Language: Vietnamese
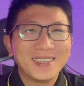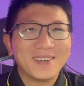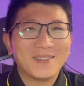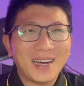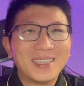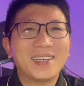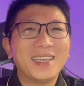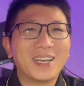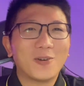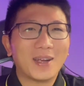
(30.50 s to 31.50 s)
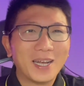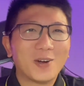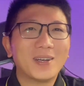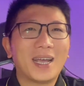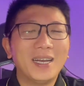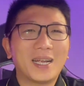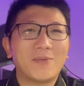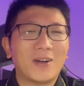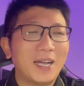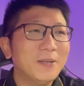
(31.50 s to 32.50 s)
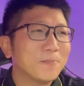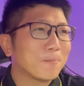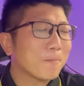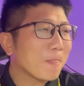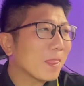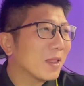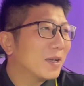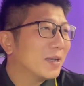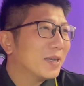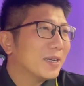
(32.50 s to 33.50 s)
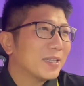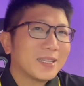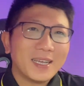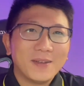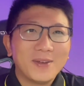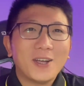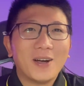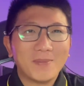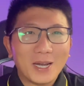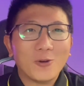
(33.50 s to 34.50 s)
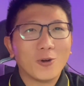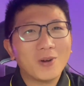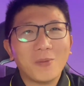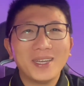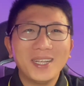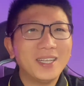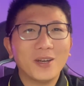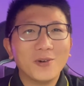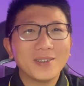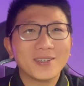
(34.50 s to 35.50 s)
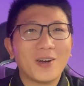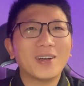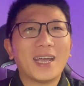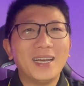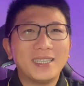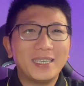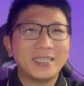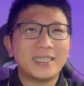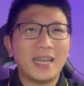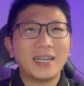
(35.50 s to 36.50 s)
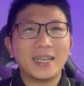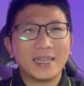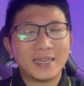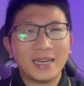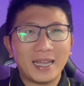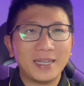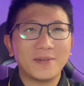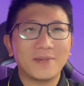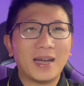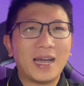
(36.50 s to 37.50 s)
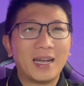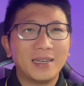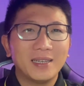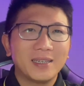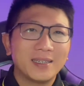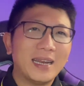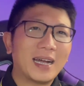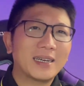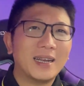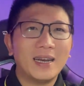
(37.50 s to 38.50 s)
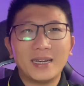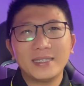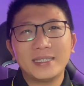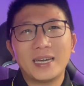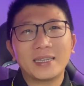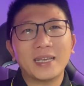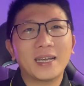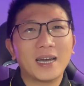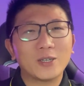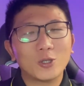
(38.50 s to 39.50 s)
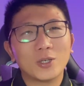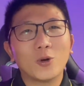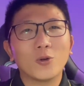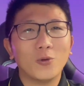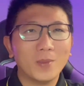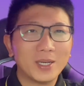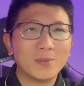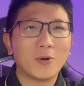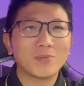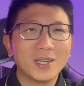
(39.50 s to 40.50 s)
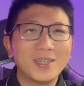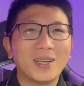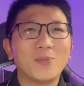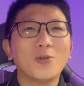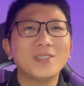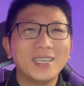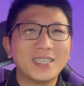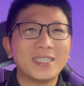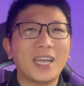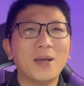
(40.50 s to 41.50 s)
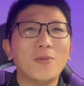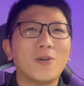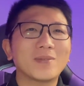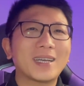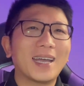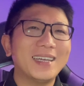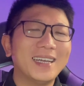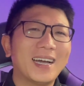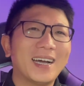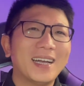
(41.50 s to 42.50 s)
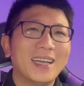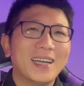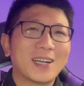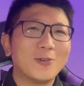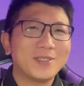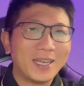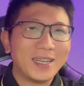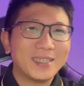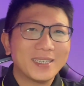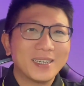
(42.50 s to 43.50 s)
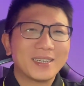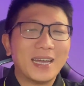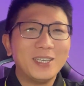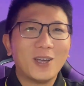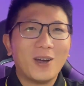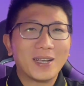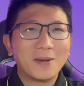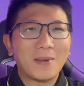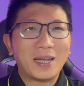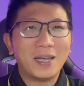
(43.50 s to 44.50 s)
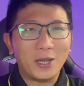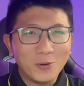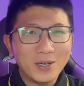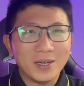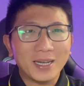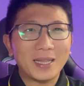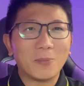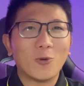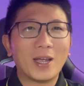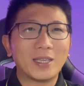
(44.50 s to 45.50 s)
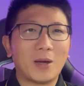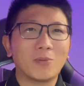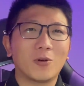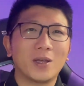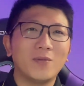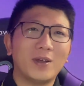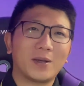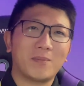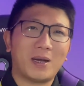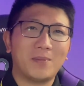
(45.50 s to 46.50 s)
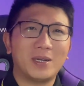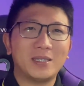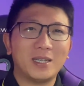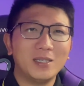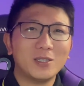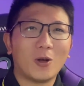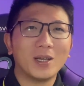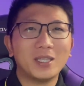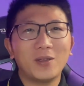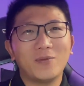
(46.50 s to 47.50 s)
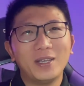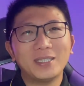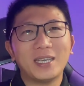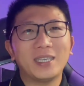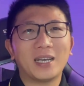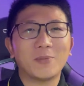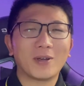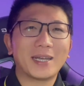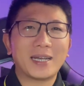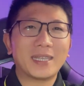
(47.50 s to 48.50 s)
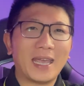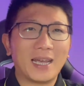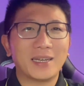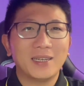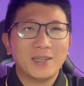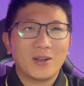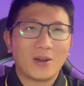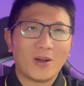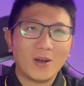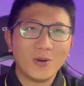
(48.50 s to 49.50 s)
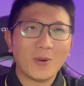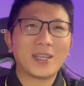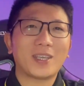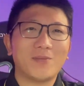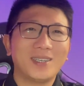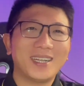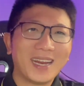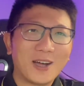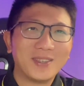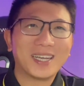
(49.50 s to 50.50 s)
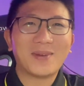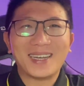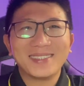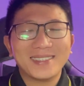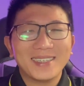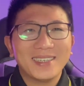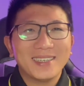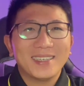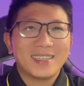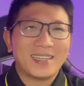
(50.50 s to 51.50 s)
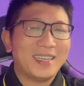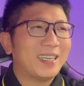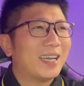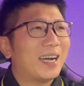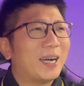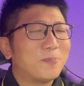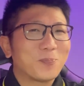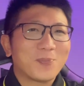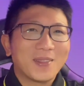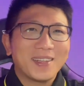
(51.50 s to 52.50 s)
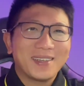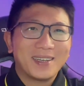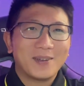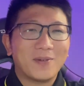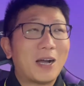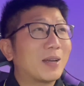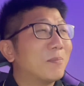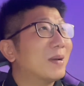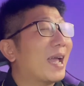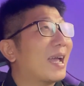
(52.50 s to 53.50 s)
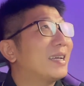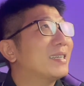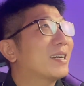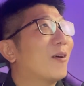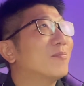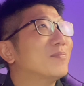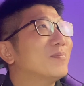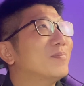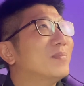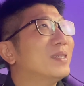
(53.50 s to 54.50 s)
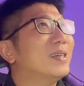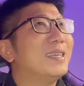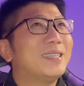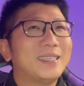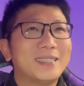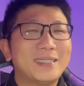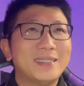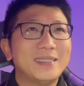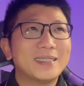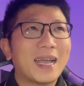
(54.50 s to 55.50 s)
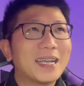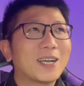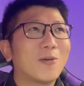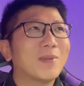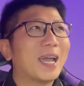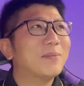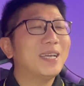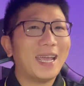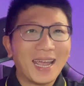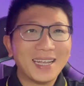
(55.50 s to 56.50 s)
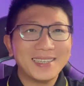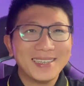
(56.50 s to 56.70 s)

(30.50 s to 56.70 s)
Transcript: và những nhà thầu khác có thể là gặp phải thì video hôm nay khuôn cũng không edit gì luôn có thể là chia sẻ cái cái này và đăng nó lên trên cái kênh mô đình khuôn của mình mục đích là muốn chia sẻ một cái uh, câu chuyện để cho các bạn hiểu được cái tầm quan trọng của cái việc mà mình tính toán cái chi phí xây dựng một cái căn nhà nó quan trọng như thế nào nha các bạn thì uh, vào năm 2010 2022